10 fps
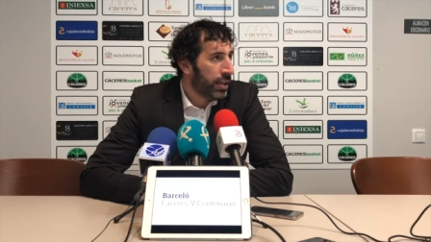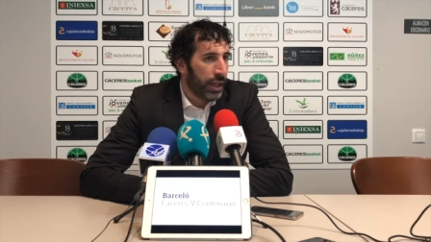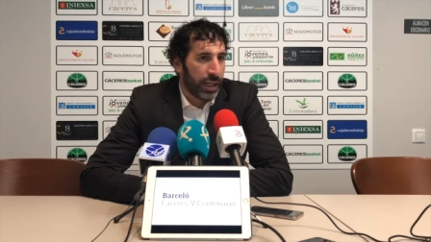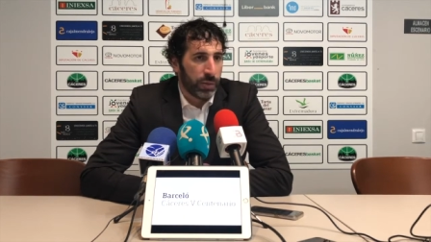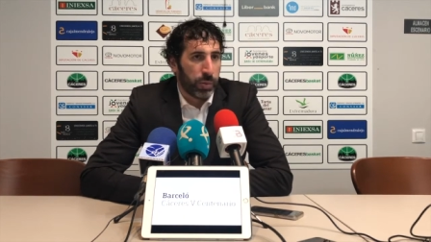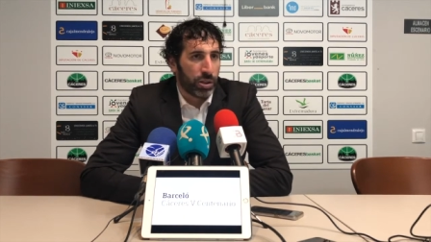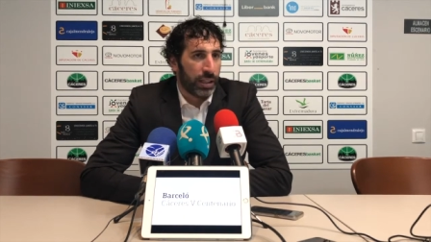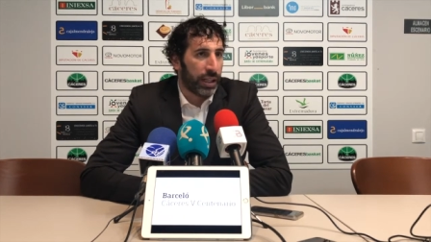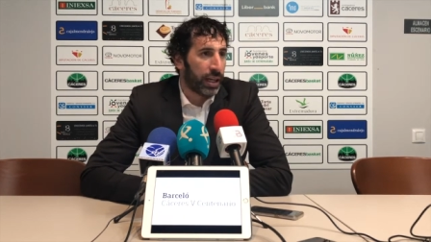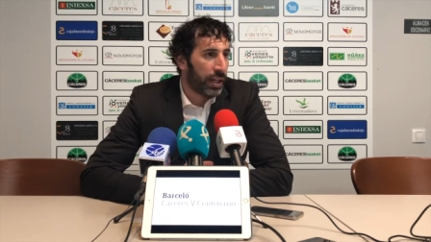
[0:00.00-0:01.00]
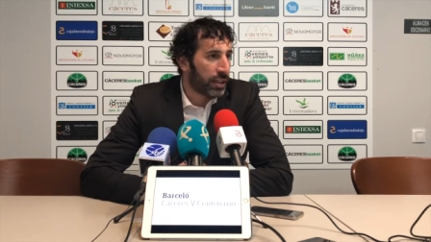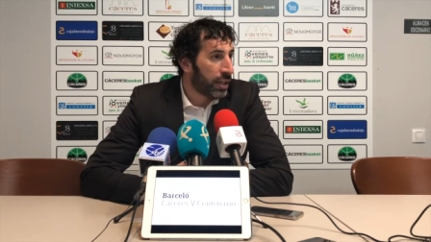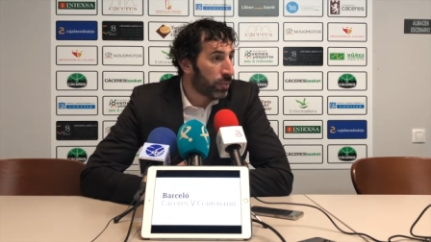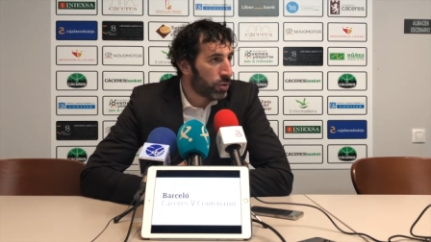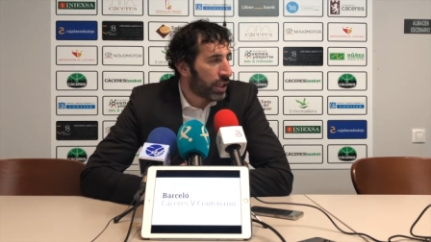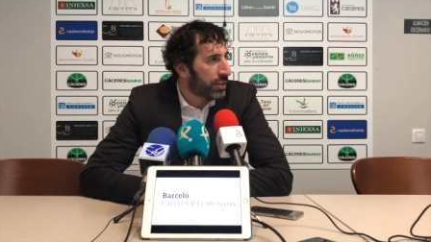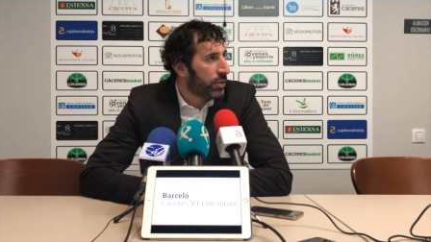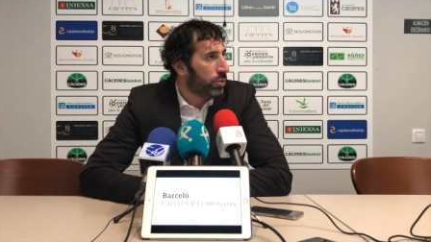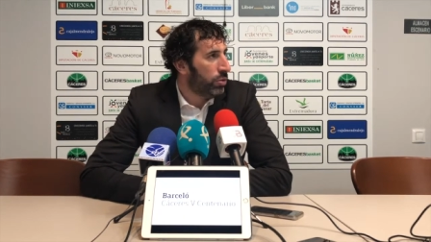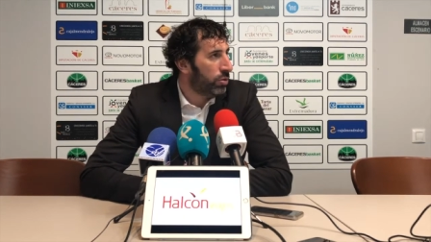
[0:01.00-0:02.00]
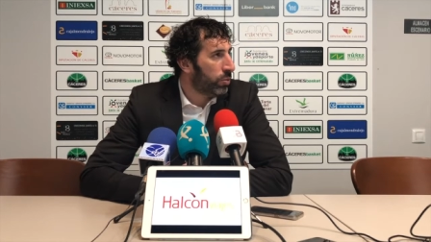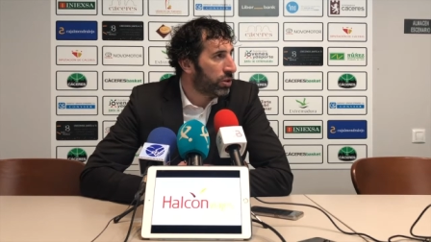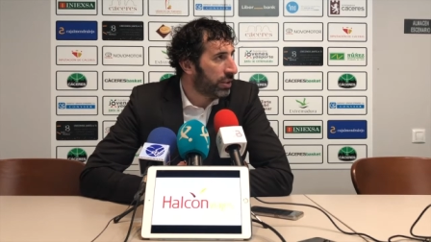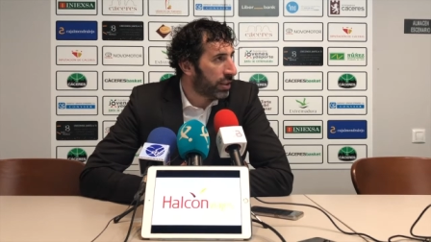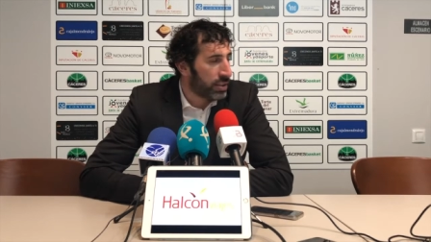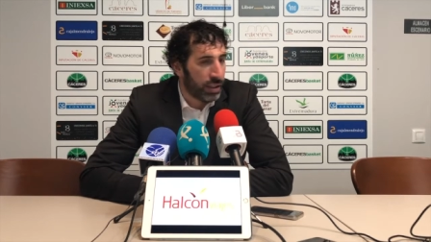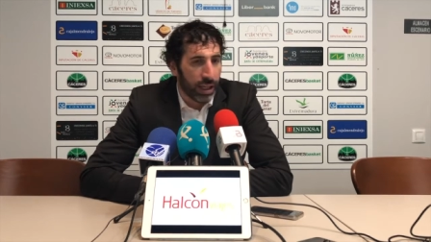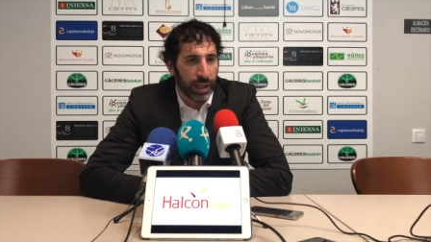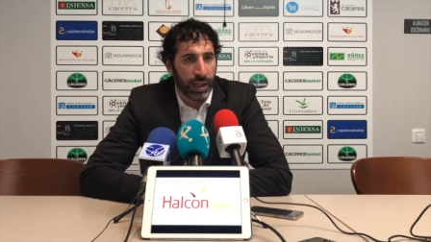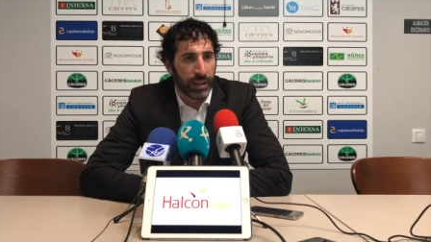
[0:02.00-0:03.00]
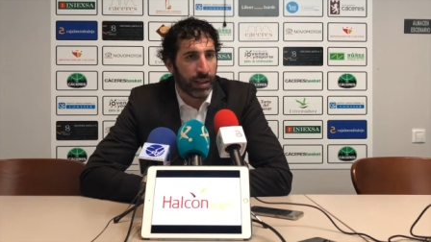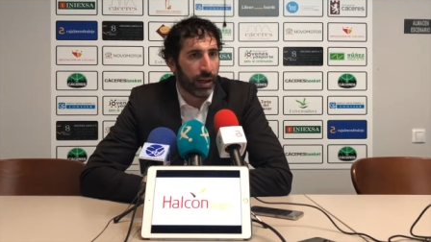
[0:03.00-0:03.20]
es pues que tenga, tener mucha actitud, mucha intensidad,